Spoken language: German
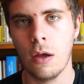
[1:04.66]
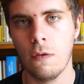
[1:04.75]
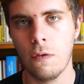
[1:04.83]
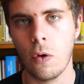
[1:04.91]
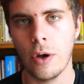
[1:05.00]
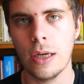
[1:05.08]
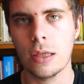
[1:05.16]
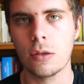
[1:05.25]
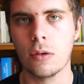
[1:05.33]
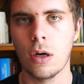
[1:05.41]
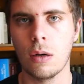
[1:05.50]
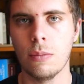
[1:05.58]
Freunde
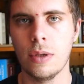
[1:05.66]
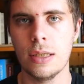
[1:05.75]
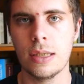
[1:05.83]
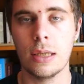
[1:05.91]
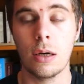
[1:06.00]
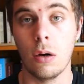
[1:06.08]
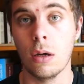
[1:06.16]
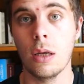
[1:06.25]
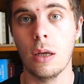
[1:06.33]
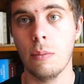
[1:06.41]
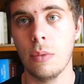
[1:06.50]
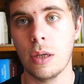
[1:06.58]
zu haben, die sich
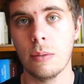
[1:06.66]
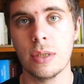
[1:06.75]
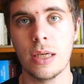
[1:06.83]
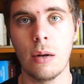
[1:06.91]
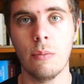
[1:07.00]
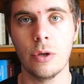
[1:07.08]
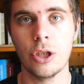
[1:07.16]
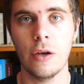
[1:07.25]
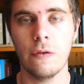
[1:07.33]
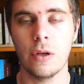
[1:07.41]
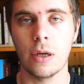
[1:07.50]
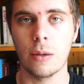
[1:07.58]
gerade eben mit demselben
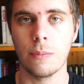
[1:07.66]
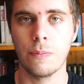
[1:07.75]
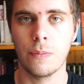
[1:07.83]
beschäftigen.